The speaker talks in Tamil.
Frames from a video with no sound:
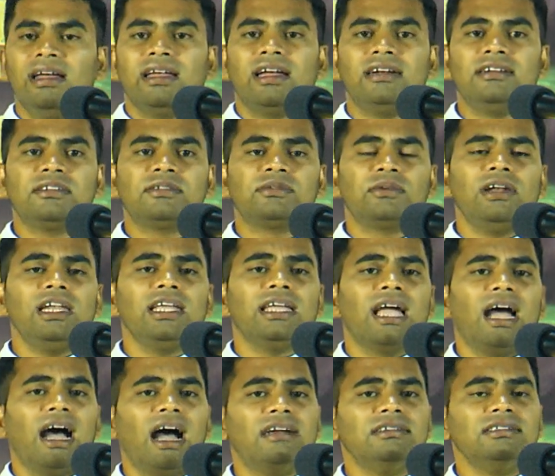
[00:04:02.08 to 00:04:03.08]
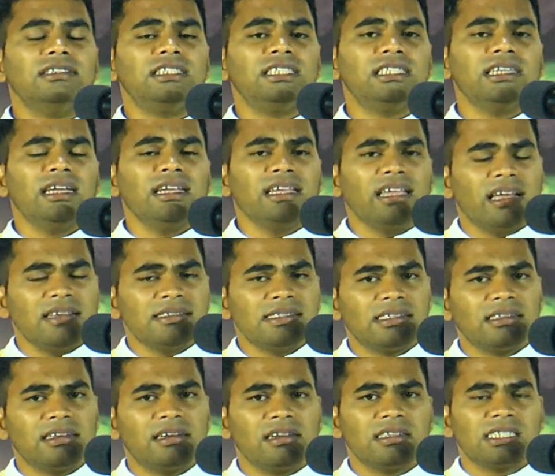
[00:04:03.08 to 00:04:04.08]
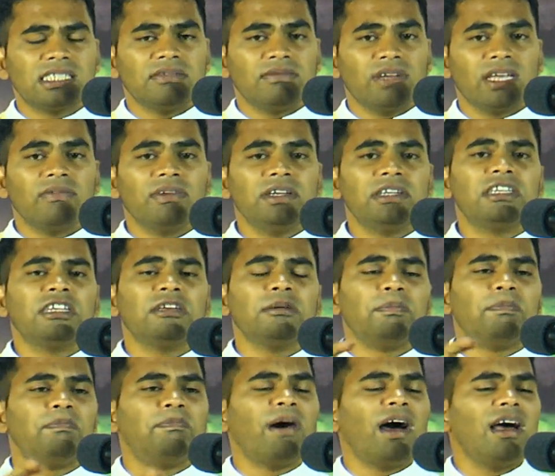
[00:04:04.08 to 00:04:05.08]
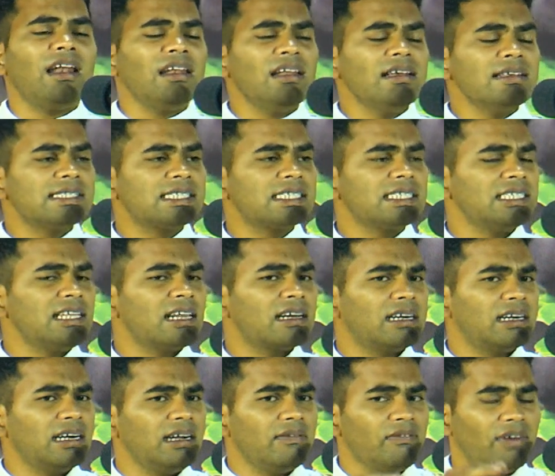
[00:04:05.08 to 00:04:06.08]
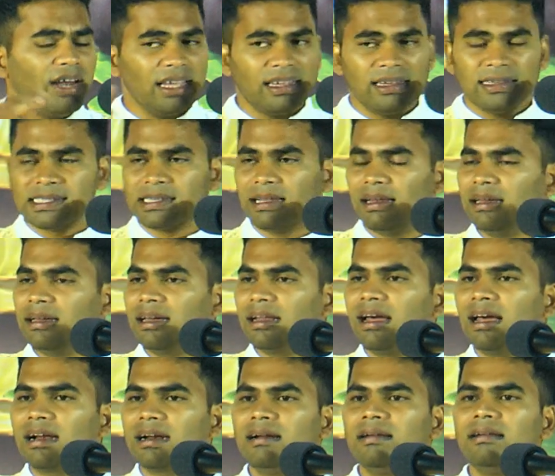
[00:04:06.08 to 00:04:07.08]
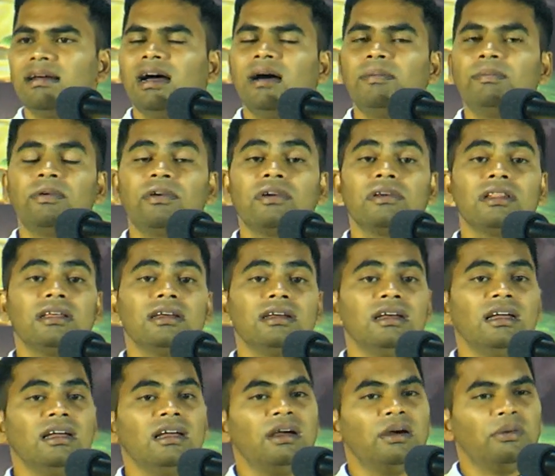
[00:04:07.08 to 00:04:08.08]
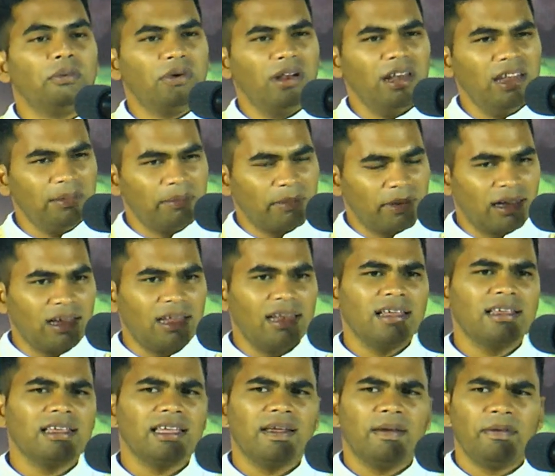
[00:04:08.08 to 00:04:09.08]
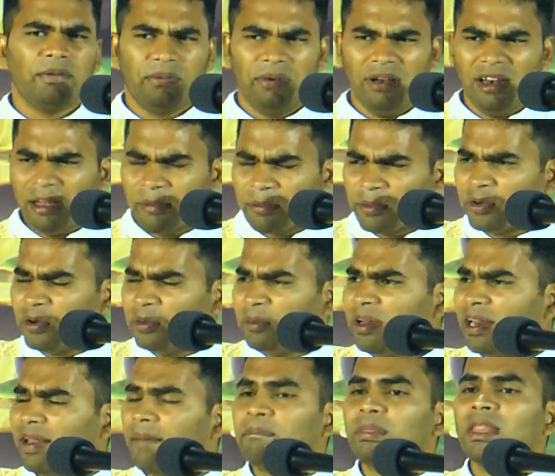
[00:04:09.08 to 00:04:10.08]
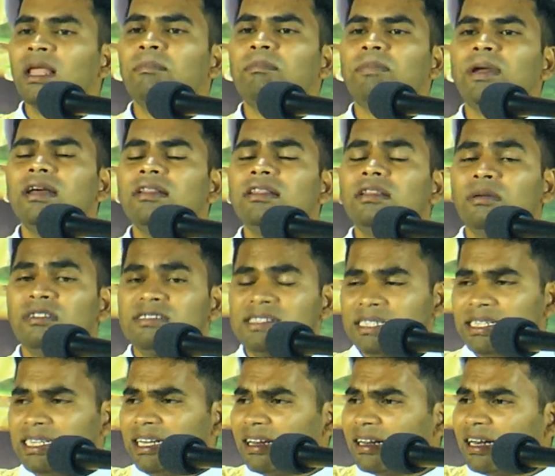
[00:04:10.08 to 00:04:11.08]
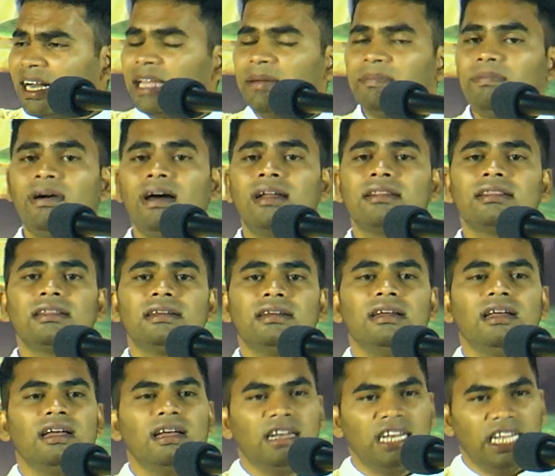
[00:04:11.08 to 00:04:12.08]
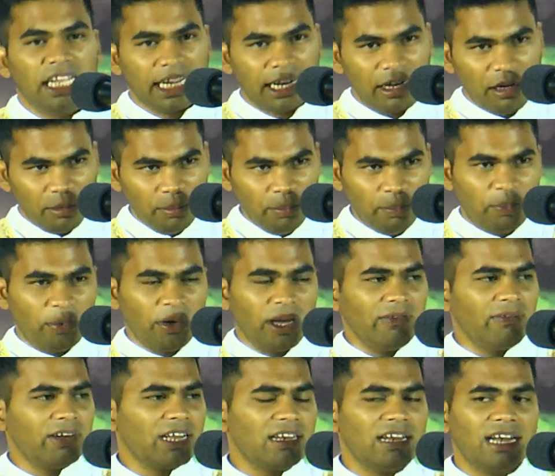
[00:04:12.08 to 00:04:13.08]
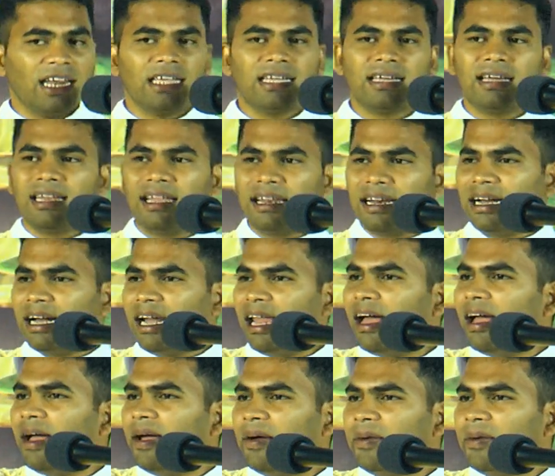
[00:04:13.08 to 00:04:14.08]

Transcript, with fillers: என்று சொல்லி அன்றே இயேசு கிறிஸ்துவை விட்டு பல சீடர்கள் விலகி செல்லுகிறார்கள் அப்பொழுது உள்ளம் கலங்கி உள்ளம் குமரி பேத சீடர்களை பார்த்து நீங்களும் போய்விட நினைக்கிறீர்களா